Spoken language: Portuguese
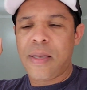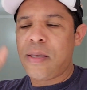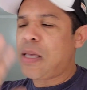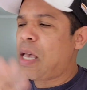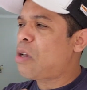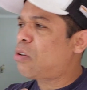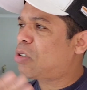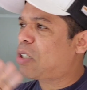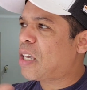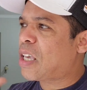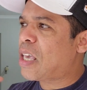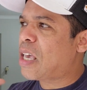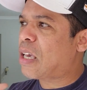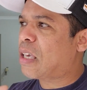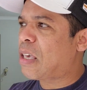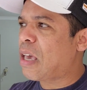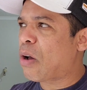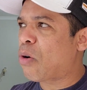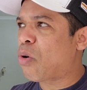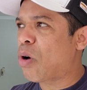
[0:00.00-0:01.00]
E aí eu cheguei
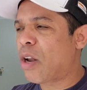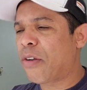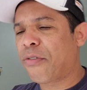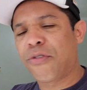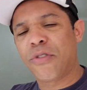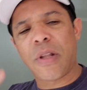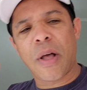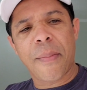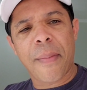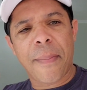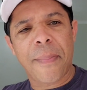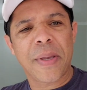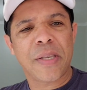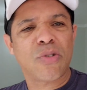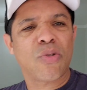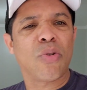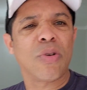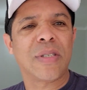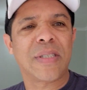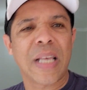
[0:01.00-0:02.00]
aqui agora, fui dar uma
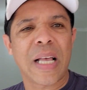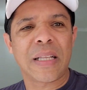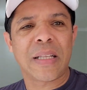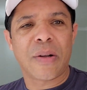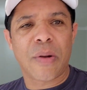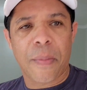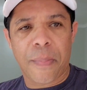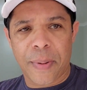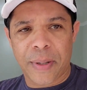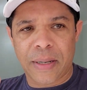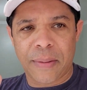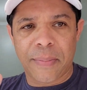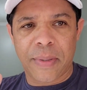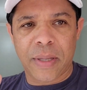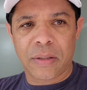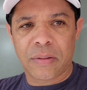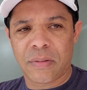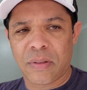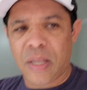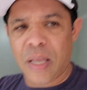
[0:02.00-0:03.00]
pescoçada no
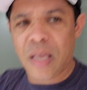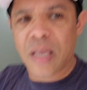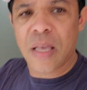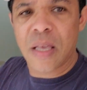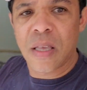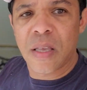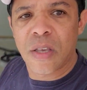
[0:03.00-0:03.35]
apartamento, né?